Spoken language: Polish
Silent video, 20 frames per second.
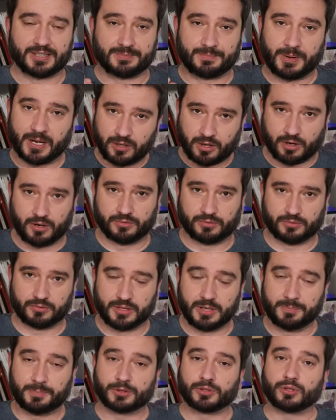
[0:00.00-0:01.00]
z balkonu
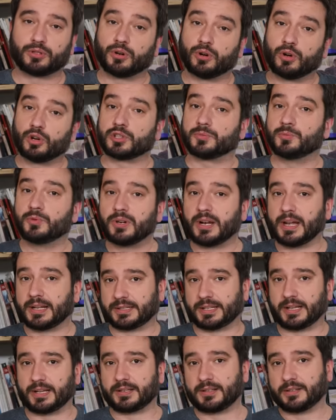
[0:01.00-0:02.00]
i po tych 8
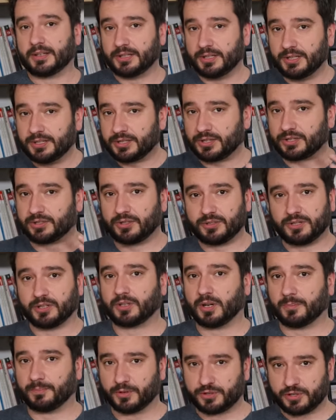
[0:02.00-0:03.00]
latach idziesz do
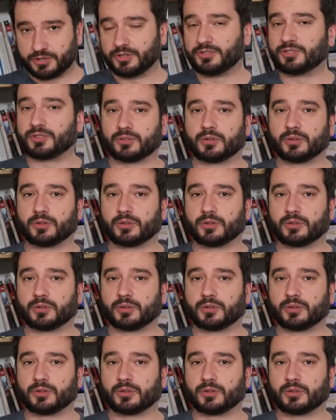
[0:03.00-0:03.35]
niego pożyczyć